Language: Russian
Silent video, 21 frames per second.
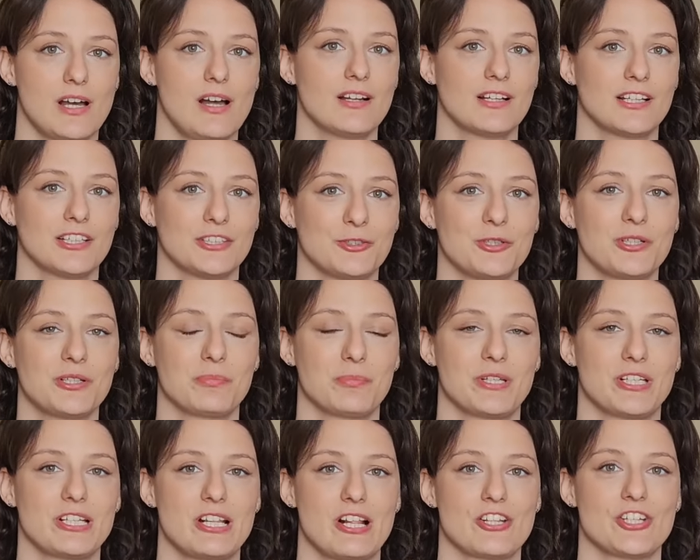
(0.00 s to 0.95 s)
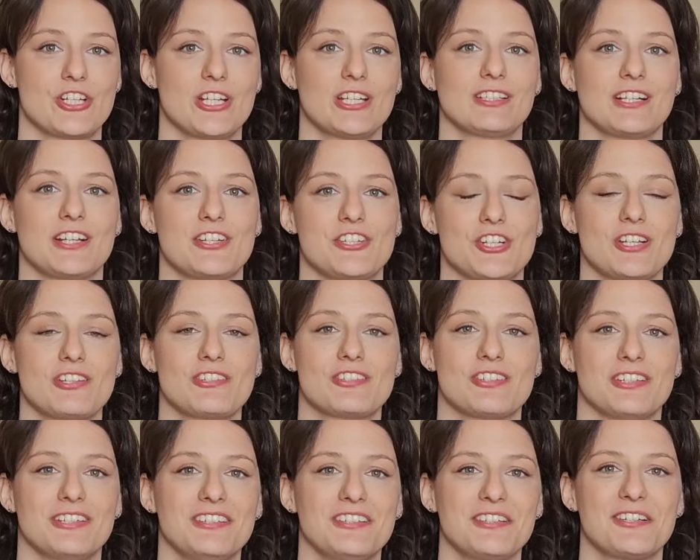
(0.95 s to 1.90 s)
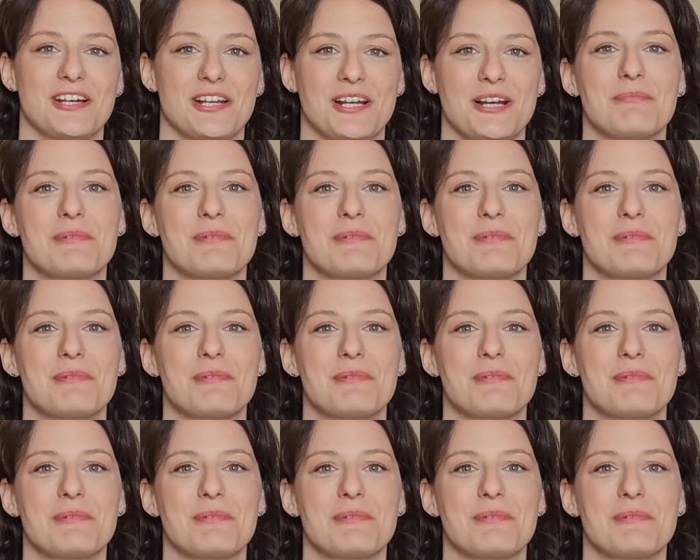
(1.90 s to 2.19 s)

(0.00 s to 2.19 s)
на которых продолжает качаться и